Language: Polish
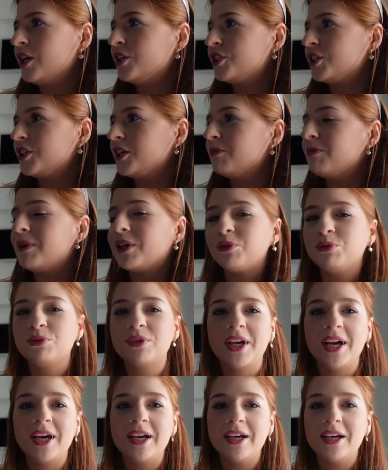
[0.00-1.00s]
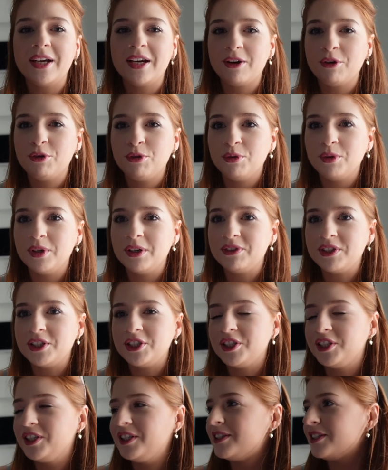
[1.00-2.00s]
że nie ma tutaj reguły, w
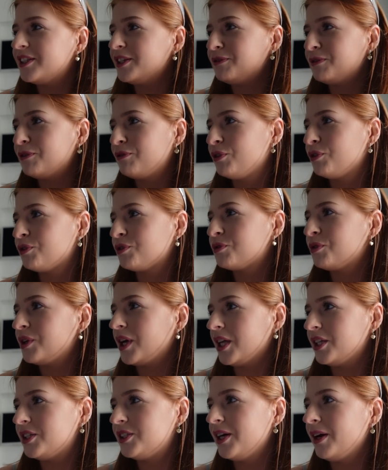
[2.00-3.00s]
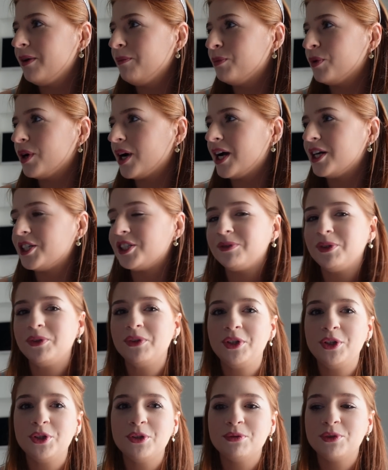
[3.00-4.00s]
sensie nic nie wywnioskujecie, bo każdy miał
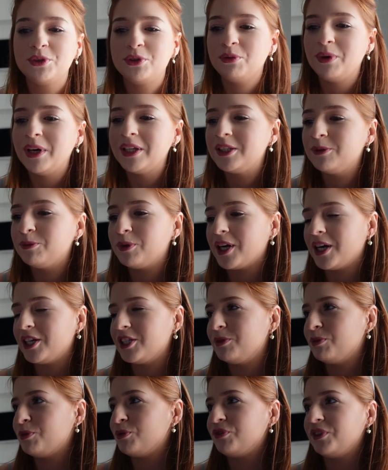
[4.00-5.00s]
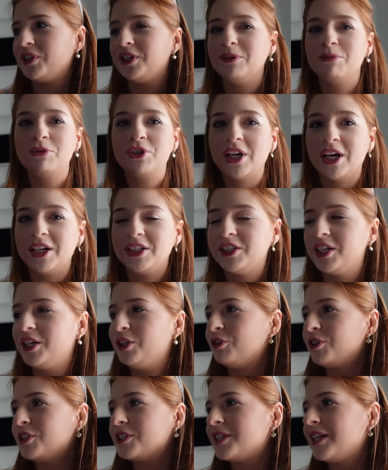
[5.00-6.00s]
inną sytuację, bo każdy był w innym czasie.
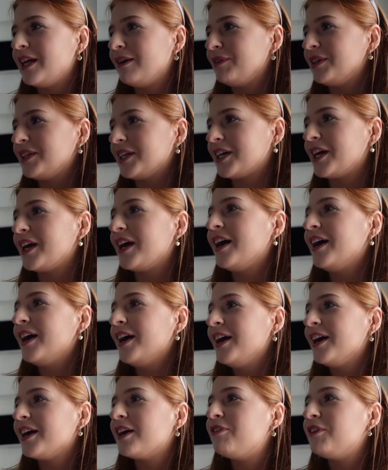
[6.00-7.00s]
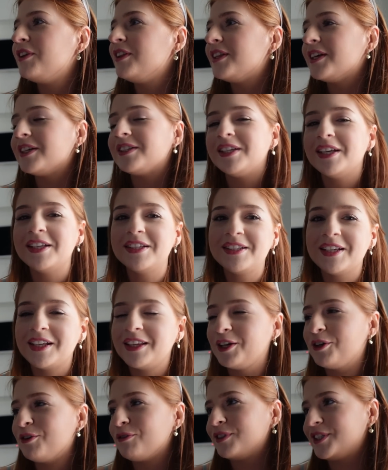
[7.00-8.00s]
I to jest dla mnie takie kwintesencja
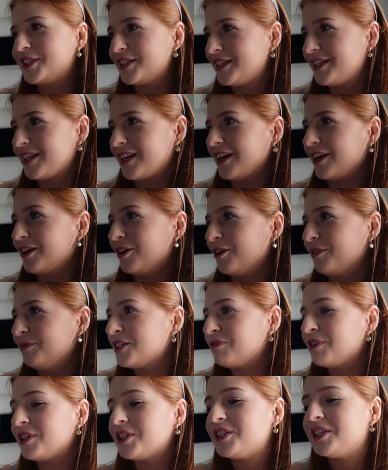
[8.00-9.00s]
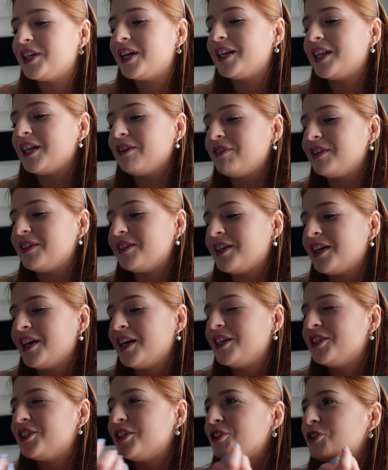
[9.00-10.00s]
tego wszystkiego, że właśnie nawet
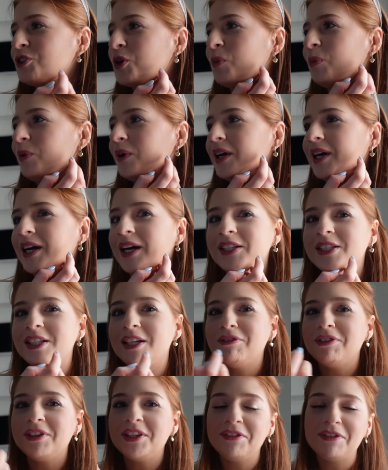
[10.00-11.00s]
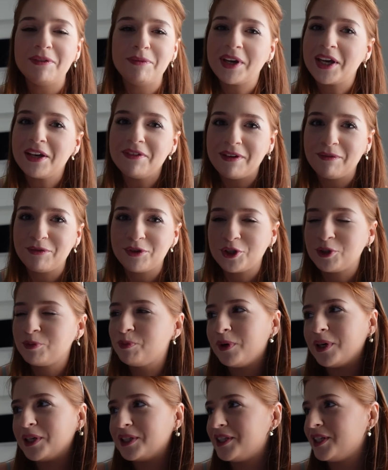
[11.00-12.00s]
ciężko polegać, nawet nie wiem, jak ja wam coś
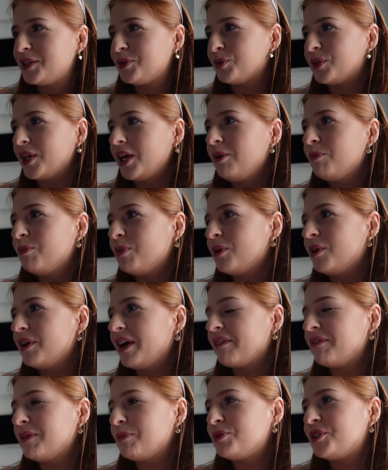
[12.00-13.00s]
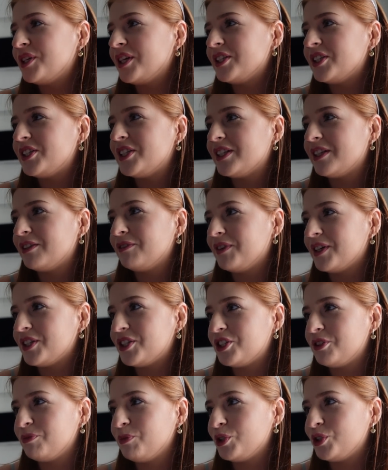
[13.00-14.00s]
polecę tutaj, bo jak wy przyjedziecie za
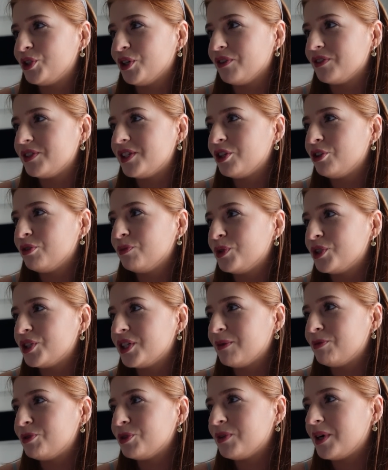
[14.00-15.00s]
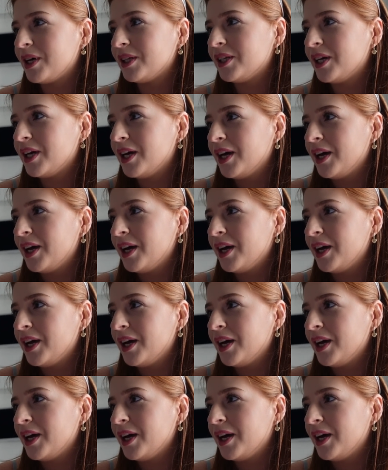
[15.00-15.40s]
2-3 miesiące, to może na przykład